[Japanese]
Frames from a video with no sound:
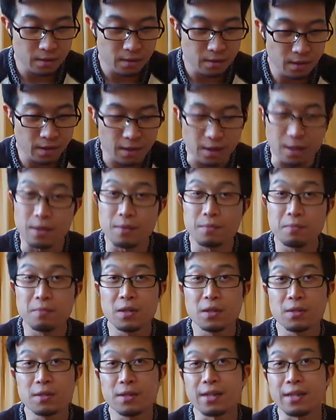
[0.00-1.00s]
ただ鉛
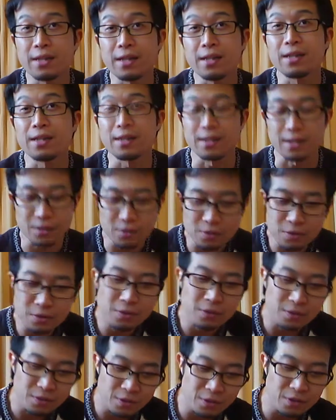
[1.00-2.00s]
筆じゃ嫌だな
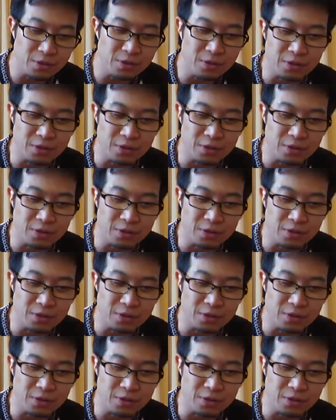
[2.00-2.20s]
という